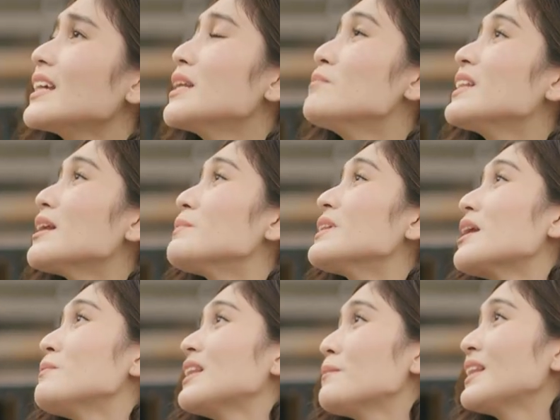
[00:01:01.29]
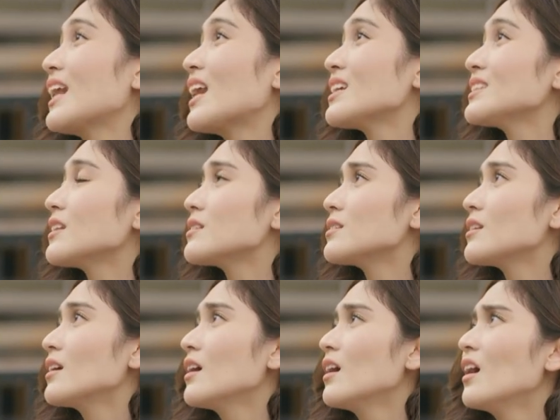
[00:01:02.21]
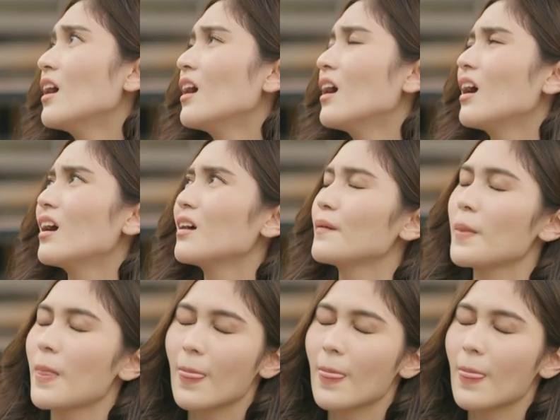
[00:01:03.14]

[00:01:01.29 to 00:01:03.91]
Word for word: ini bentar bentar bentar bentar. Bentar bentar mulu dari tadi.